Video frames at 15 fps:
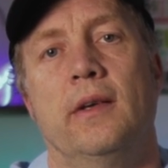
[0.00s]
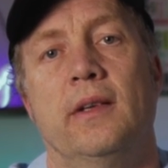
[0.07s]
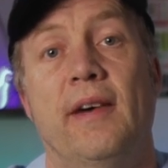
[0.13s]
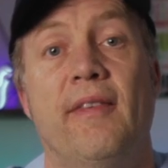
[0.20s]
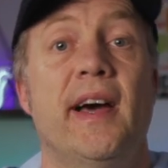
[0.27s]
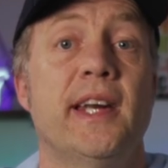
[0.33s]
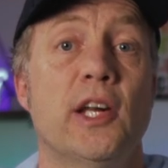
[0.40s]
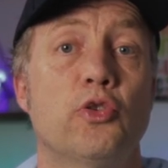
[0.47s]

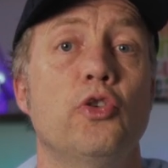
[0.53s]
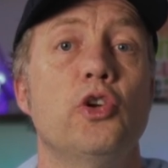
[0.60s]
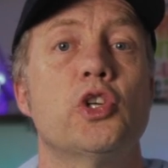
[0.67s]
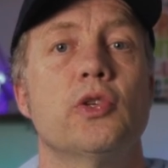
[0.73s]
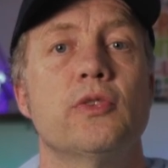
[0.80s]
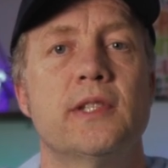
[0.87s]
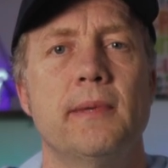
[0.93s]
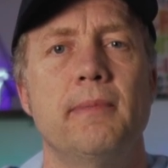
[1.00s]
Da war ich natürlich
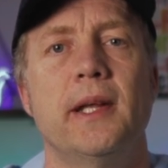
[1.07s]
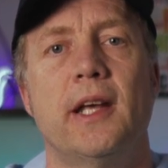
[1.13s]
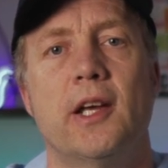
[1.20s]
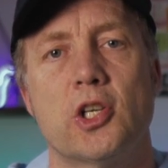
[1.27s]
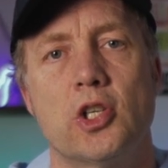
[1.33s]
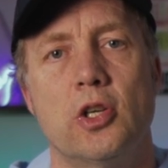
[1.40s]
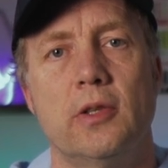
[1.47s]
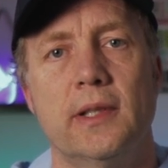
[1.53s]
schon ziemlich
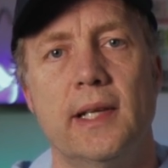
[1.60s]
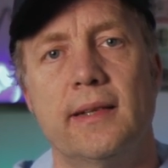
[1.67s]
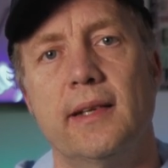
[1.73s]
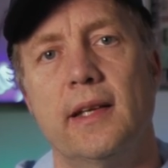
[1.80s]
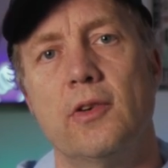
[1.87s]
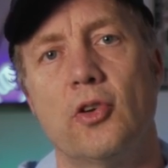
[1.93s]
geschockt, dass ich